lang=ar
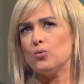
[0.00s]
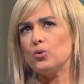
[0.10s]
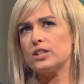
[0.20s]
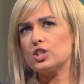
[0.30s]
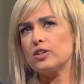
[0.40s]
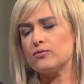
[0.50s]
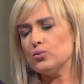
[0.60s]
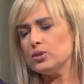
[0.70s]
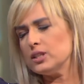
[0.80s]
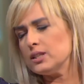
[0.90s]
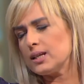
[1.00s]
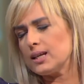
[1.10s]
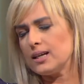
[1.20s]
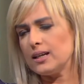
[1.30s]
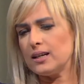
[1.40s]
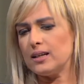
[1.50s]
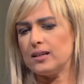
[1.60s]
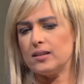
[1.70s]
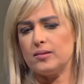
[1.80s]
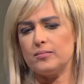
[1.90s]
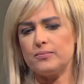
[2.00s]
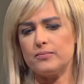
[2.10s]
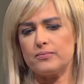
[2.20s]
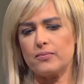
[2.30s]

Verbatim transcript: واكتشفوني ان انا